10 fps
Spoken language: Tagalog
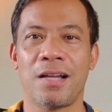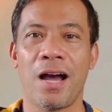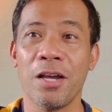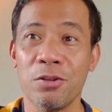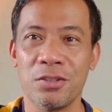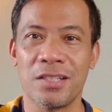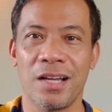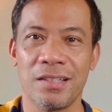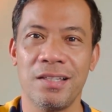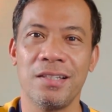ayon
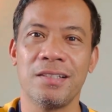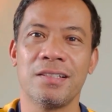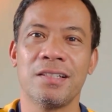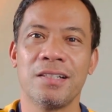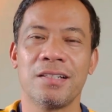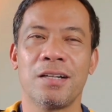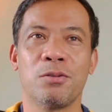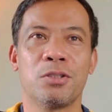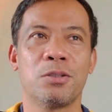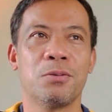sa ating
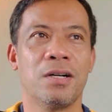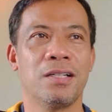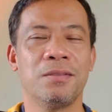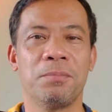kagustuhan